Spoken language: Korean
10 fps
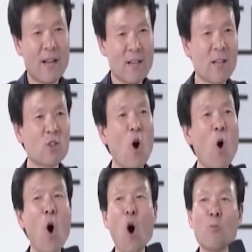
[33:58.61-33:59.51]
그러니까
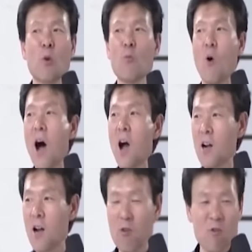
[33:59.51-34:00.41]
너무너무 화가
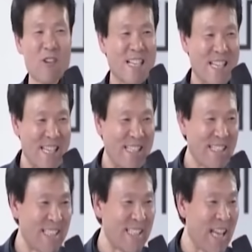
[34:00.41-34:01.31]
나갖고
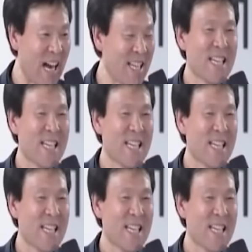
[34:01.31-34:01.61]
일으킨 난이